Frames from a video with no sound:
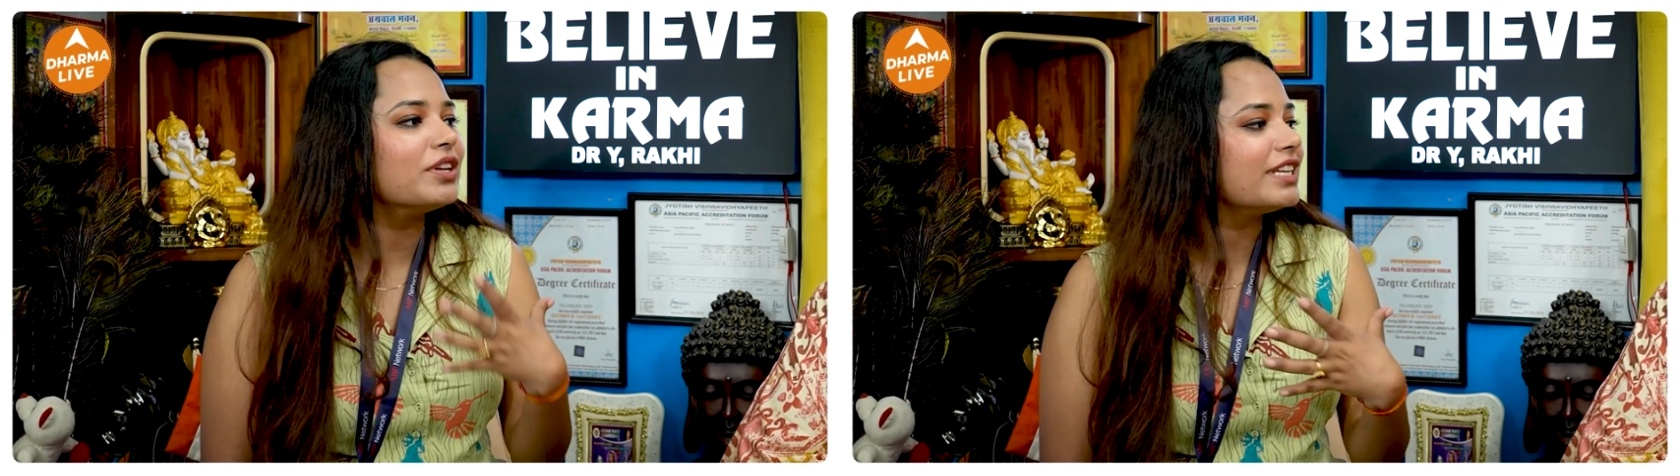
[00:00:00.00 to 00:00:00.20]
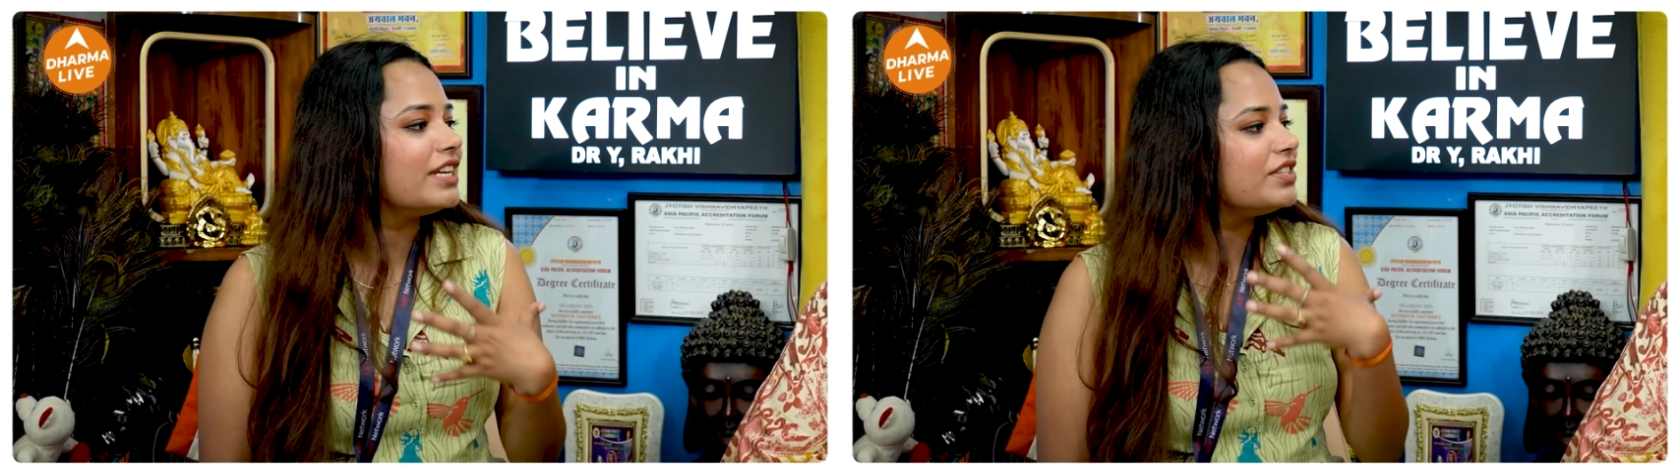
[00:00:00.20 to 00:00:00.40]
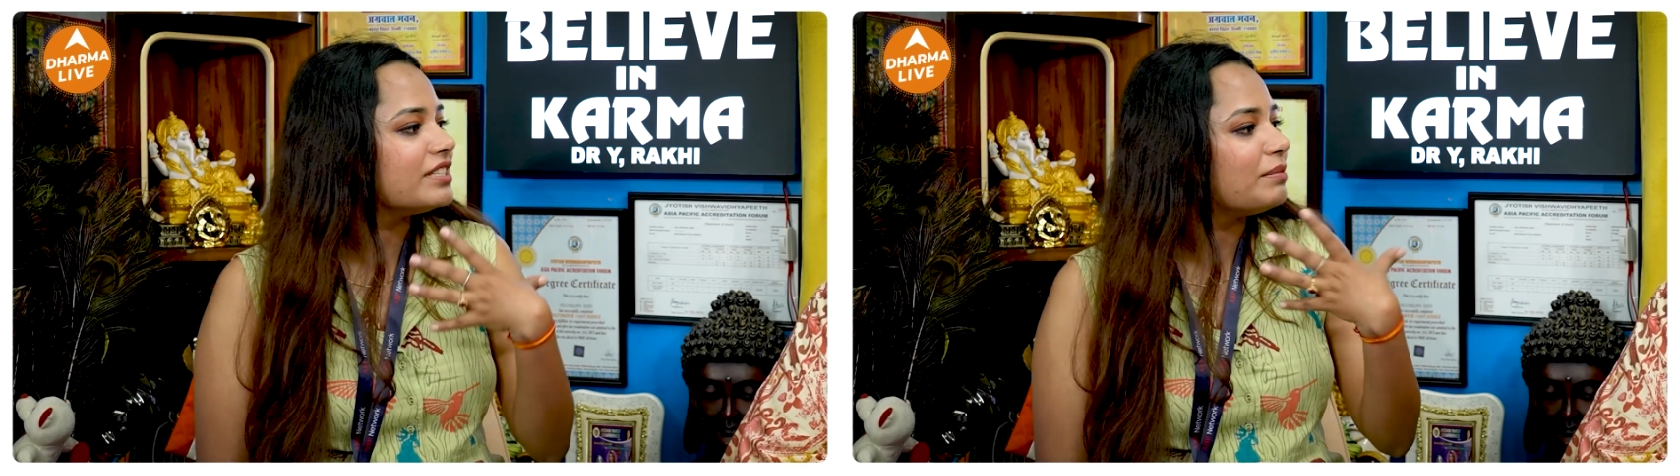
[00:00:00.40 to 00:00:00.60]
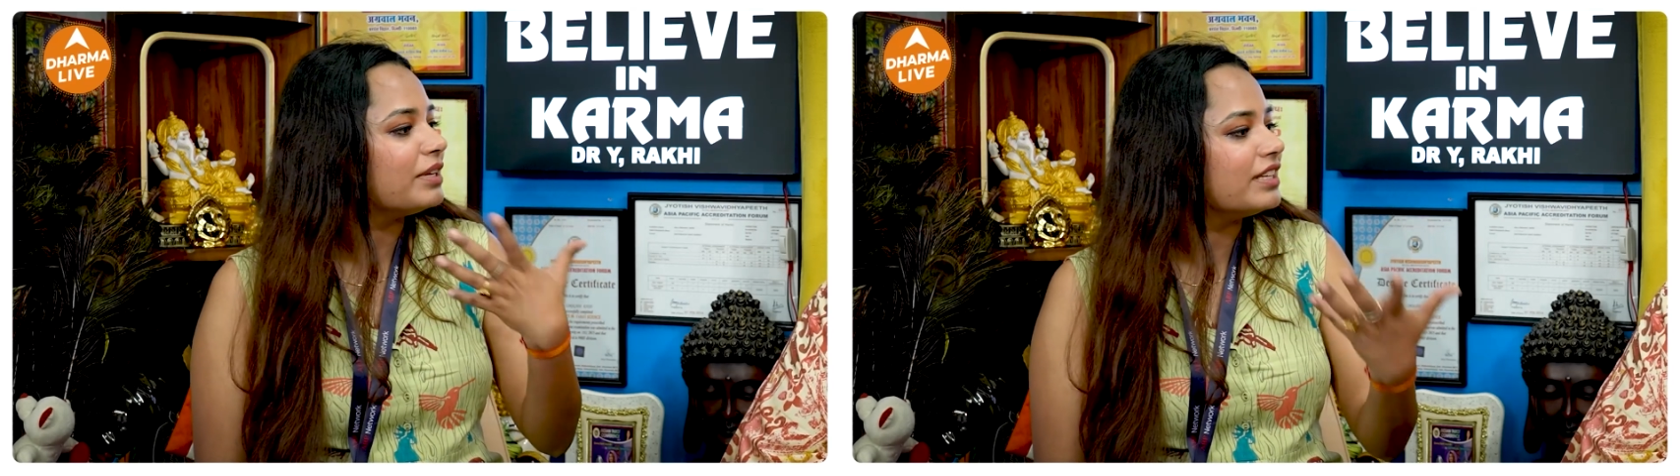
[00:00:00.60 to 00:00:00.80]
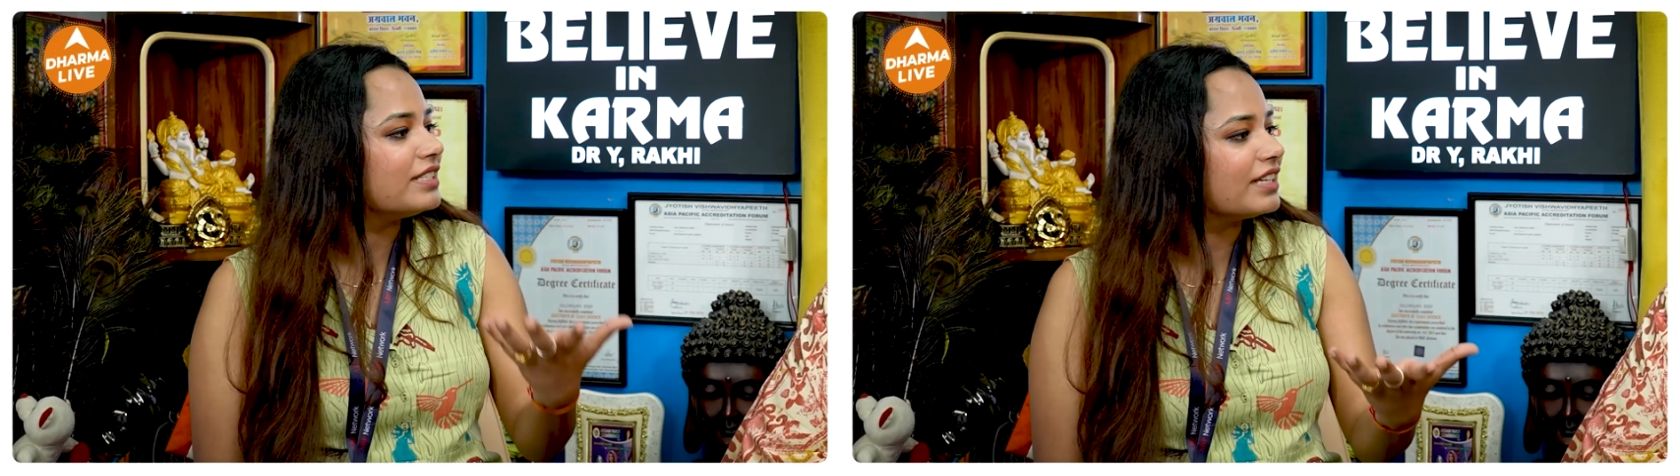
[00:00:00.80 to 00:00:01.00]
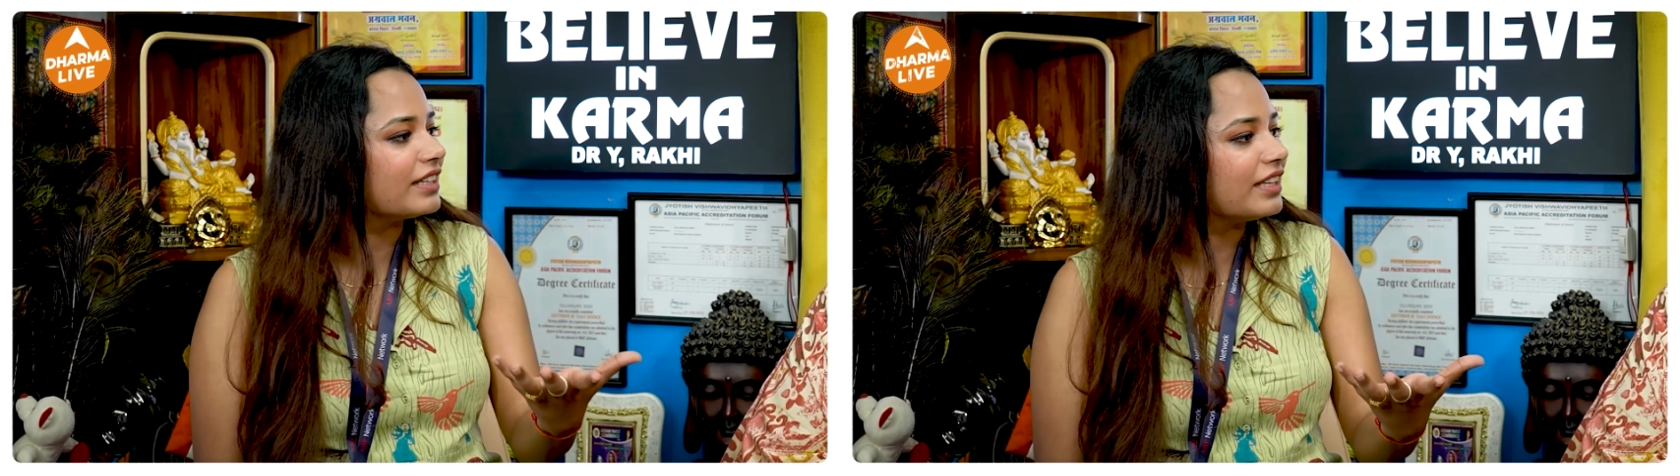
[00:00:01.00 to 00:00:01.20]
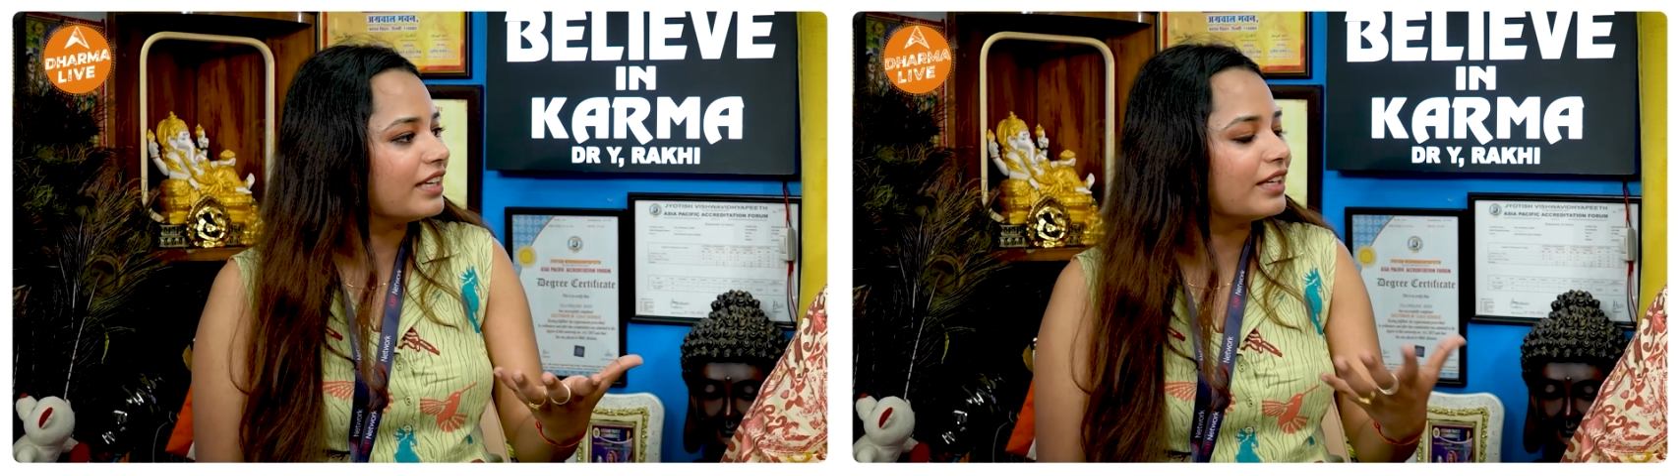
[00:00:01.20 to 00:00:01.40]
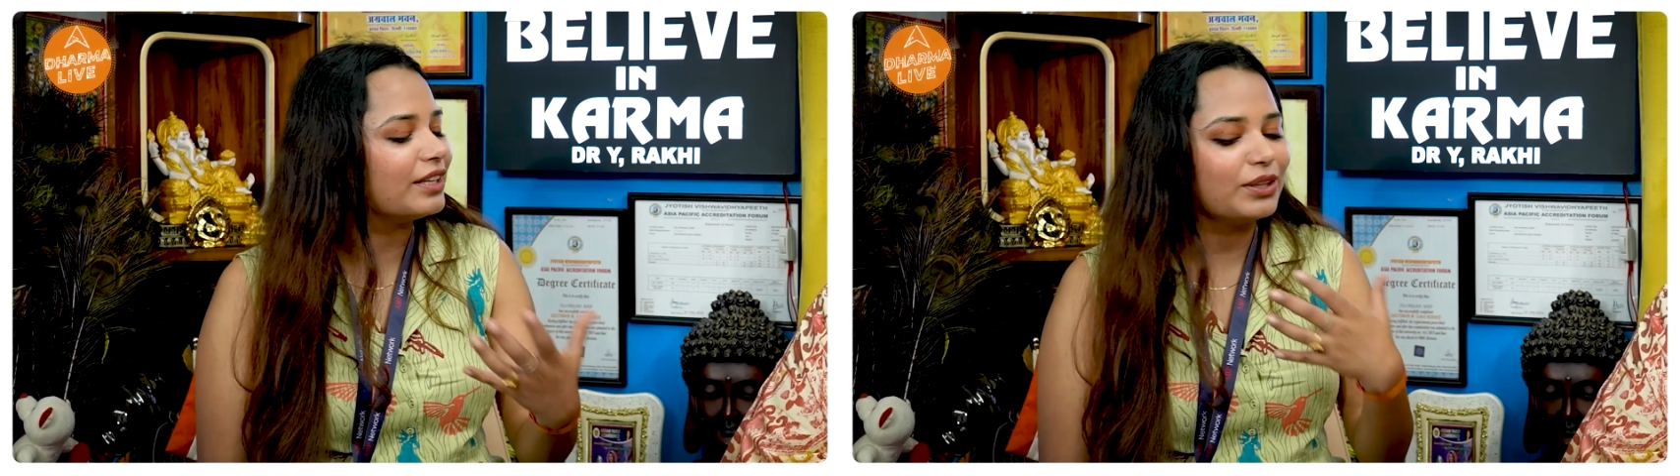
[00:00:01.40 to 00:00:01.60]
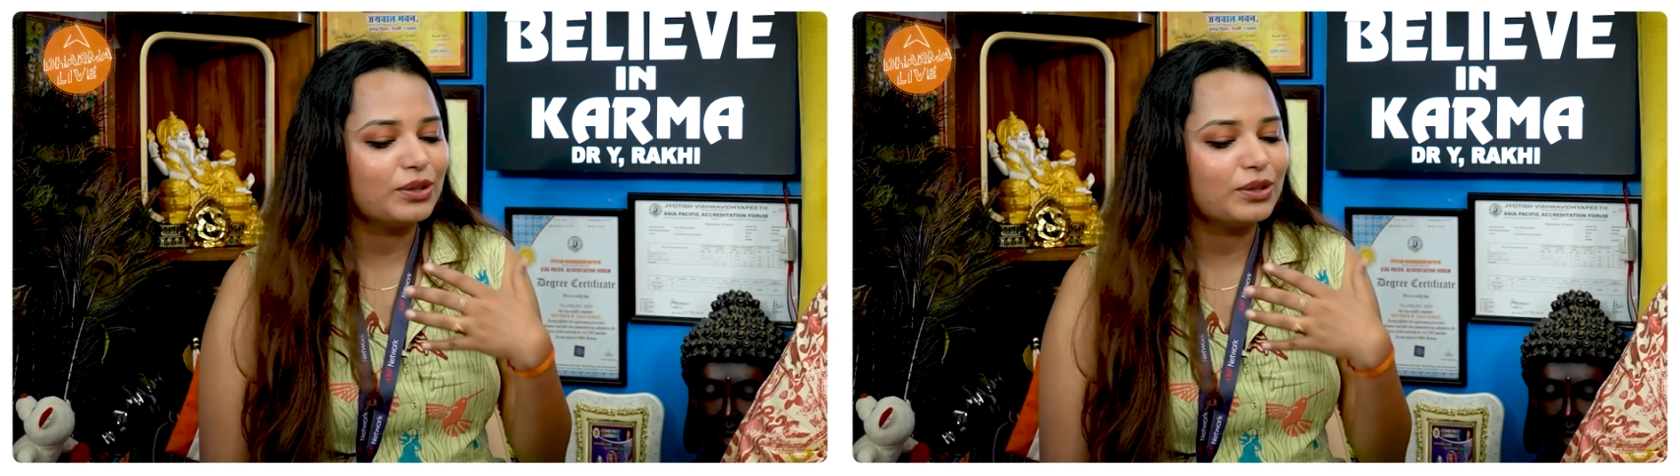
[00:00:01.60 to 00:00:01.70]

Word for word: बहुत सारी चीज़ें बदल सकते हैं